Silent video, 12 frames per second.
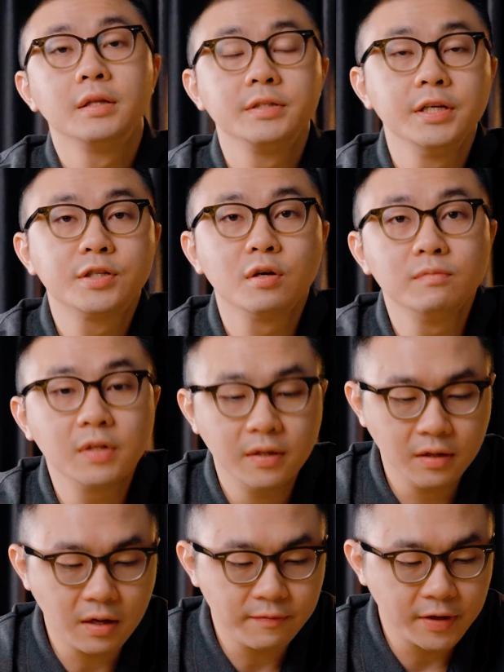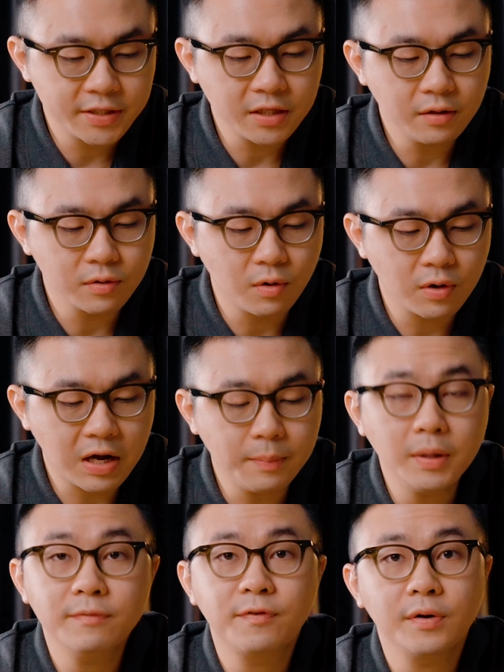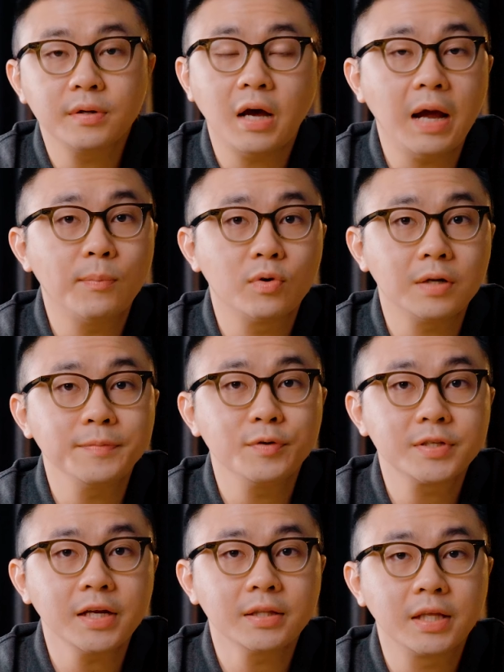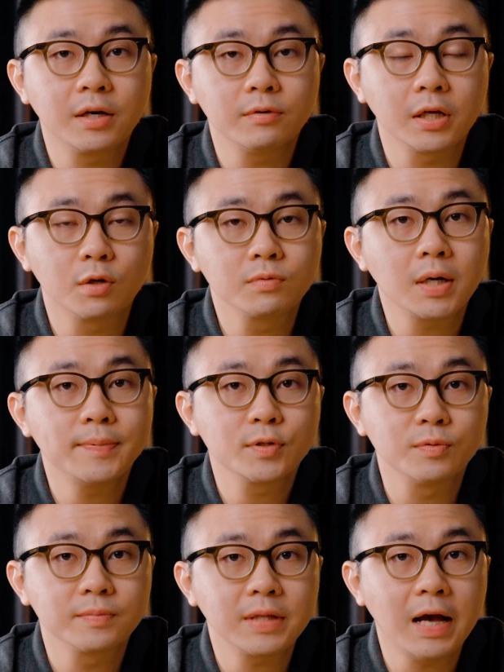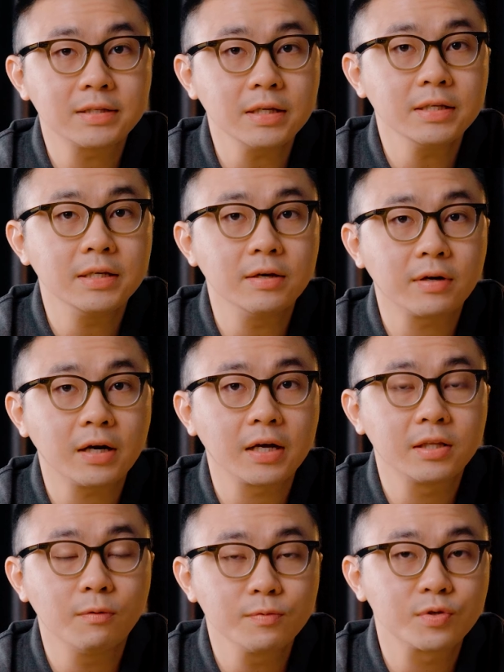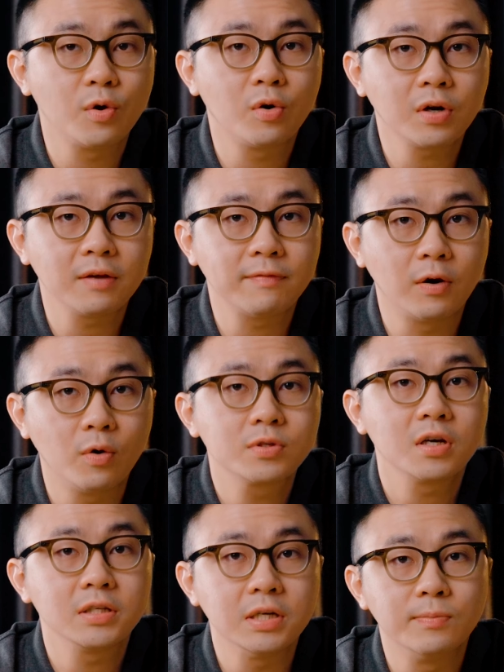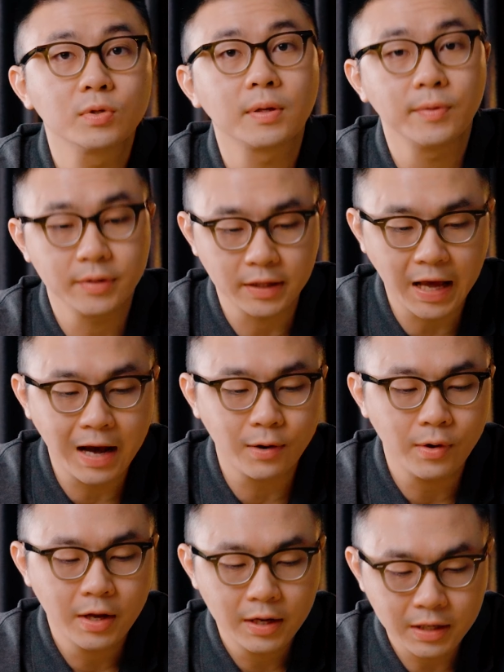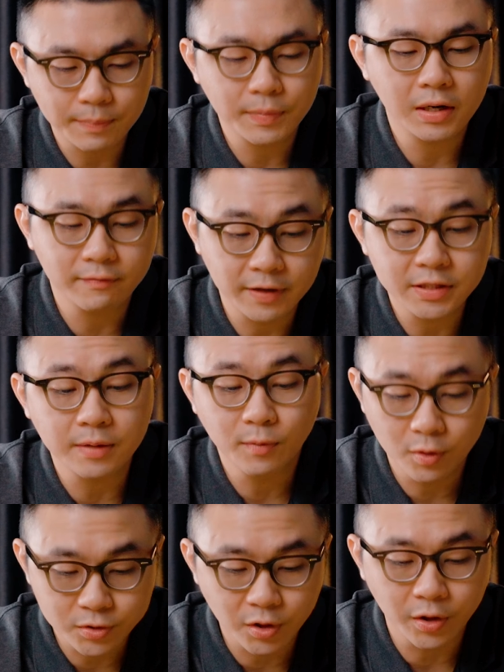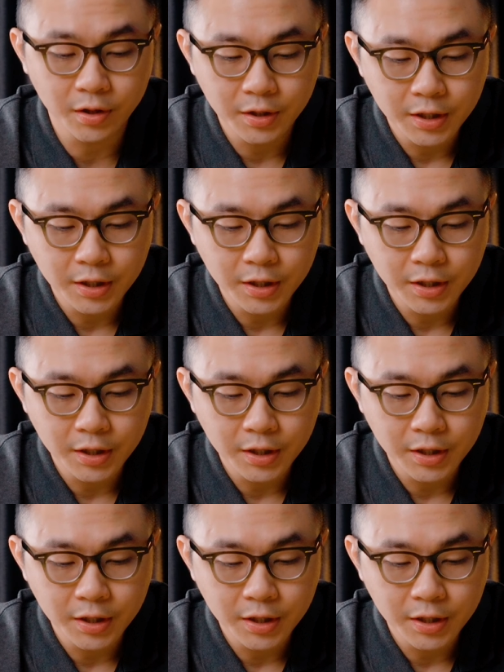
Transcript: Nhìn chung thì à, với chiếc đồng hồ Garmin Forerunner 245 Music thì có thể cung cấp cho chúng ta rất nhiều các cái thông số này và hỗ trợ nhiều môn tập luyện thể thao, đặc biệt là về chạy bộ rồi.